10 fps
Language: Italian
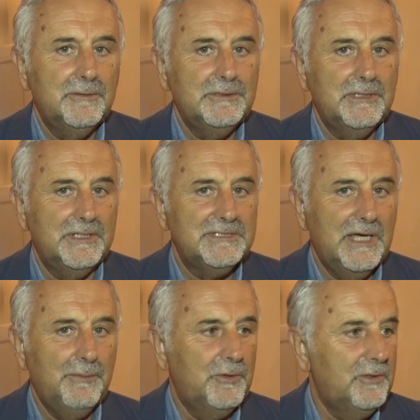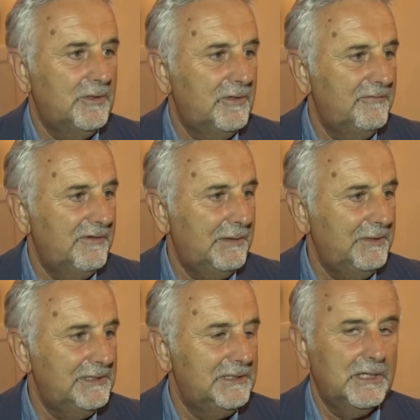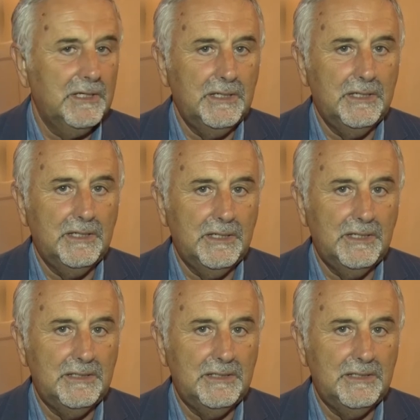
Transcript: dire, siamo veramente eh,